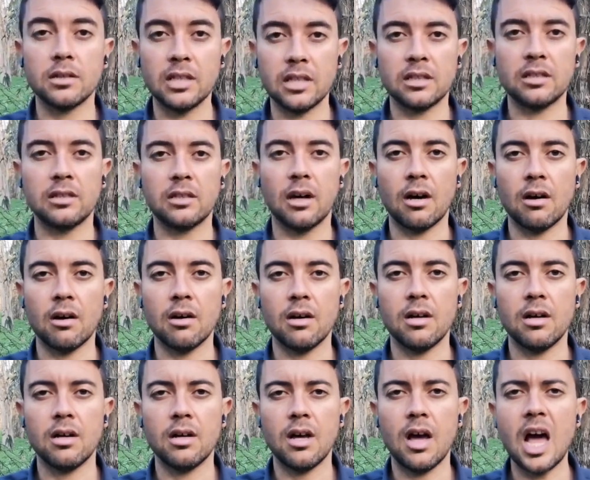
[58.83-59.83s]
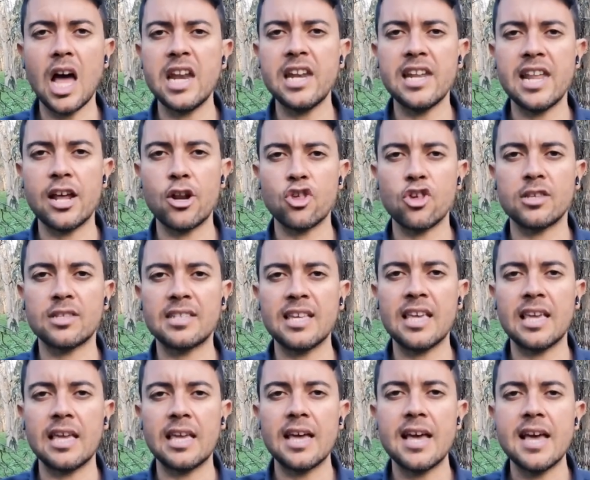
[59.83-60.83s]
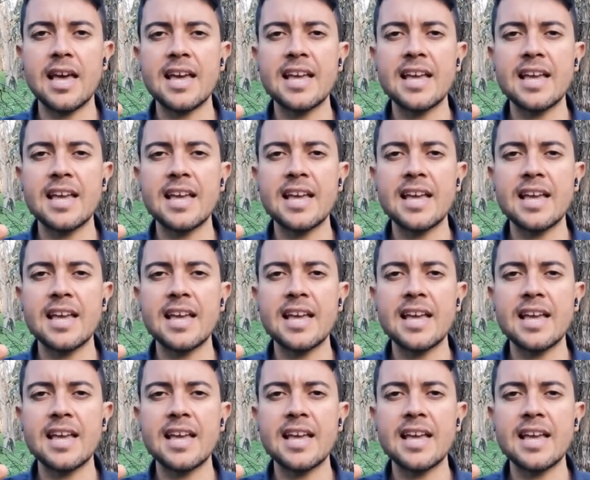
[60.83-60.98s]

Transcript: ضد النرجسي